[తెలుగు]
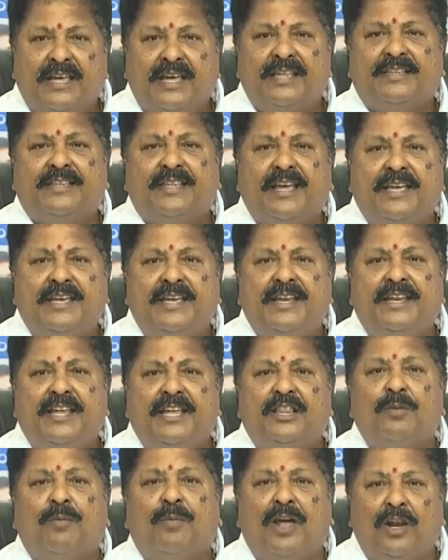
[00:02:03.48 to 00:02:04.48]
చేసేయి
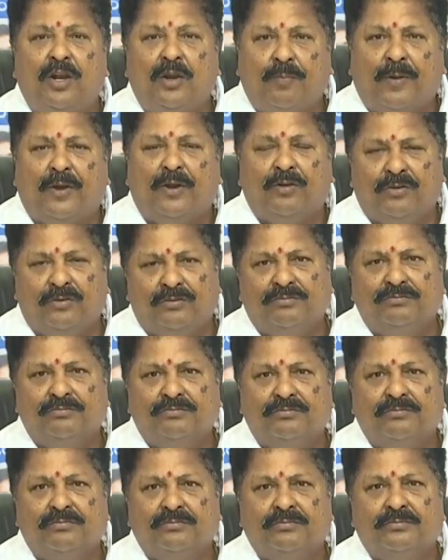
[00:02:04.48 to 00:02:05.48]
నీతిమాలిన పనులు
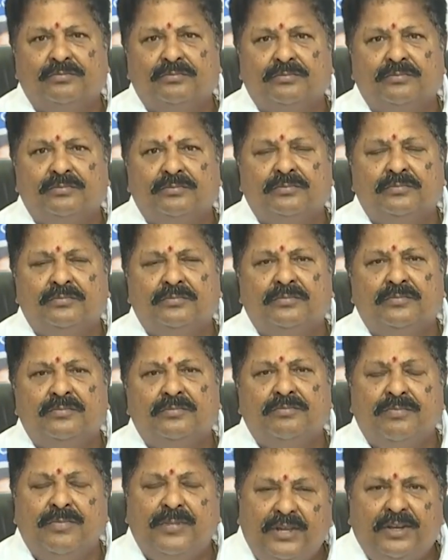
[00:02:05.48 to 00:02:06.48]

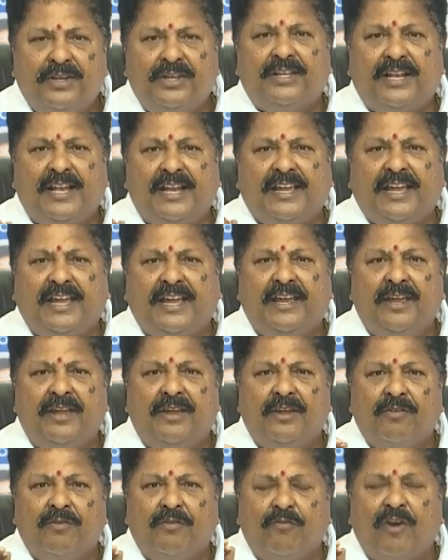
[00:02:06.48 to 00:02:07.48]
మీరు ఇట్లకి
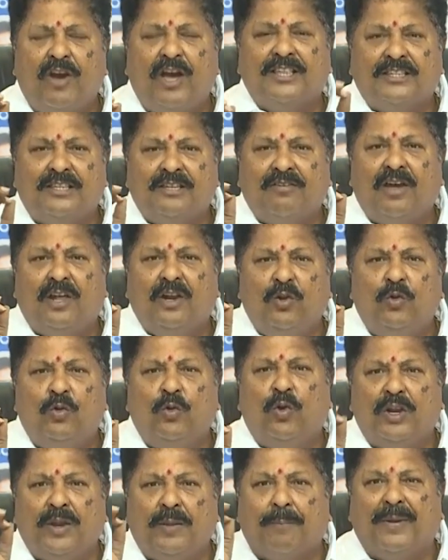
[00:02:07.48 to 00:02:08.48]
వాస్తవాలు
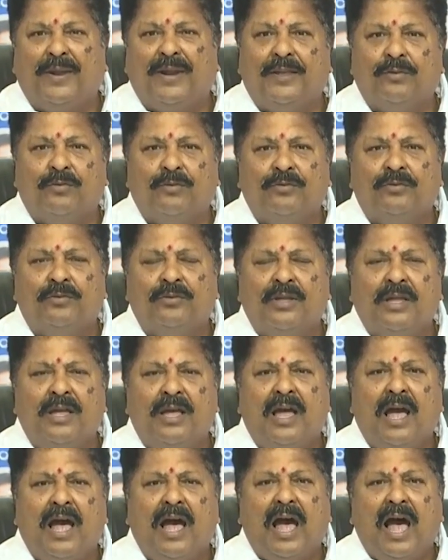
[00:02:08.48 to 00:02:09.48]
నోరు ఇప్పలేదు
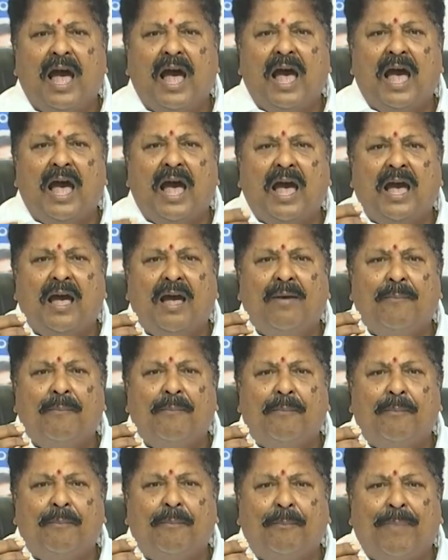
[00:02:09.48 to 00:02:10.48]
ఆ
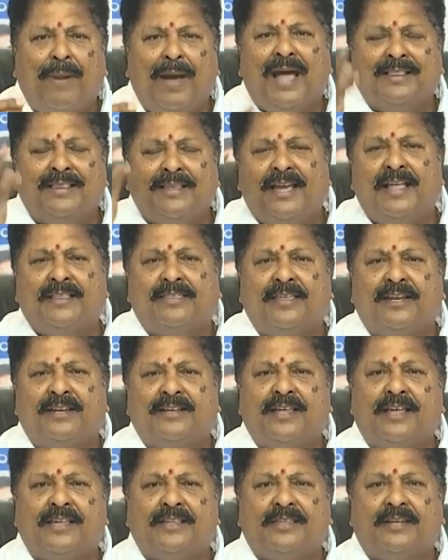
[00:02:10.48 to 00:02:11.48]
పాదయాత్ర
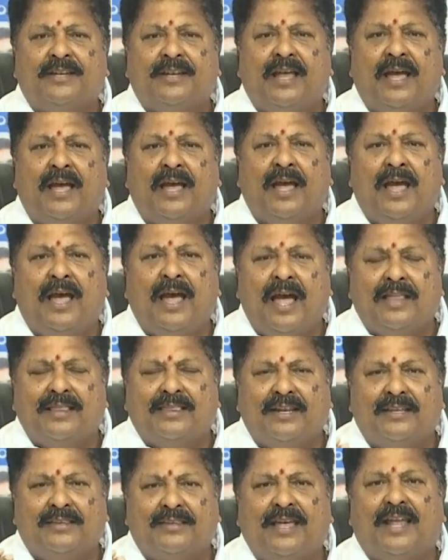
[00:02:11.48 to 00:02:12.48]
చేస్తున్న
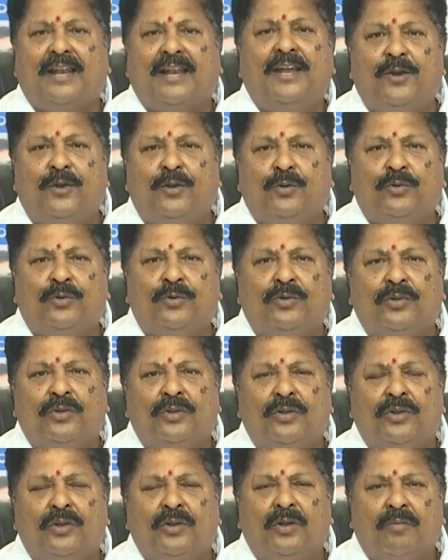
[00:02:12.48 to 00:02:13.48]
అతను తనయుడు
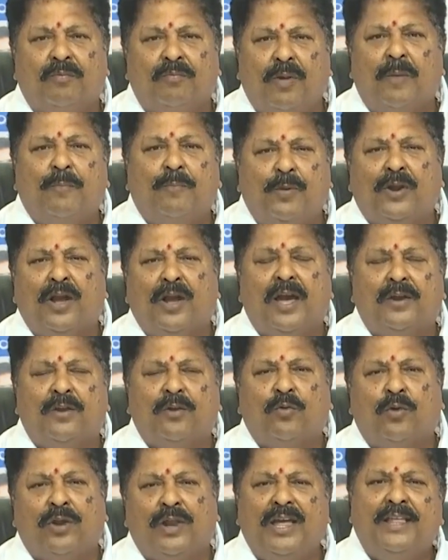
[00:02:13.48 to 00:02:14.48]
పప్పు
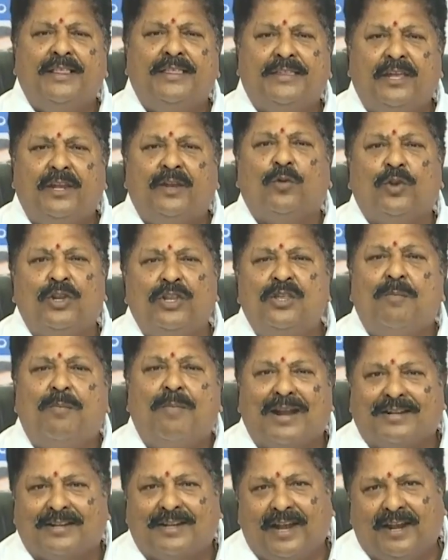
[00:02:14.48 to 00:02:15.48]
గారు కూడా దీని గురించి
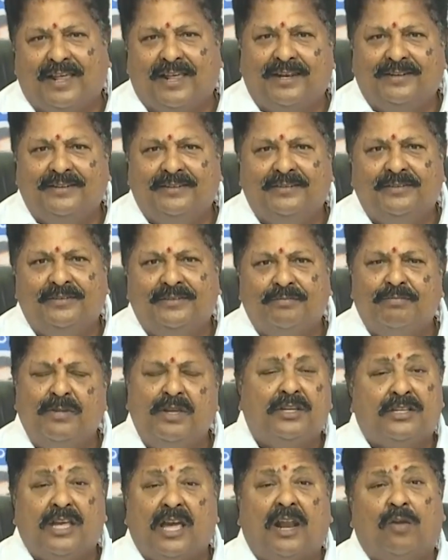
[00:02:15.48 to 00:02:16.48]
మాట్లాడాలి
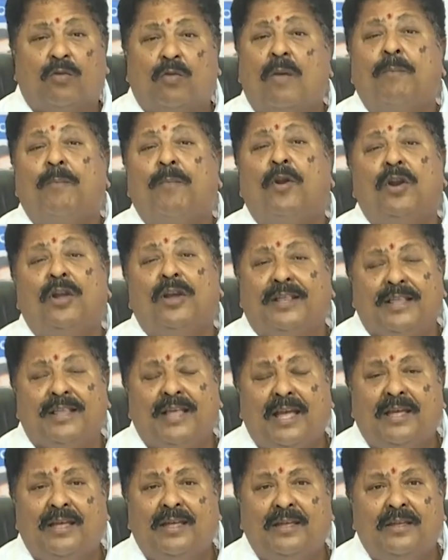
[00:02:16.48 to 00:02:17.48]
మీరు చాలా గొప్పోళ్ళు
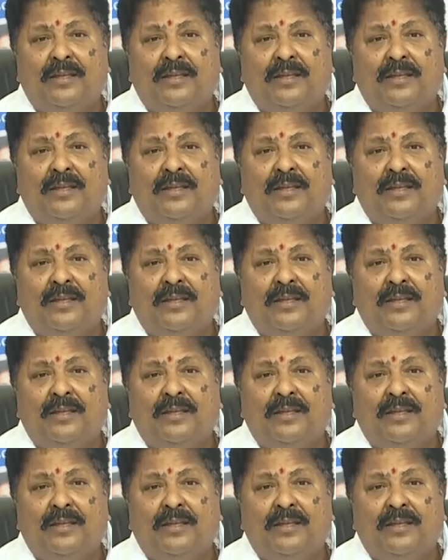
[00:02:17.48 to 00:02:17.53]
కదా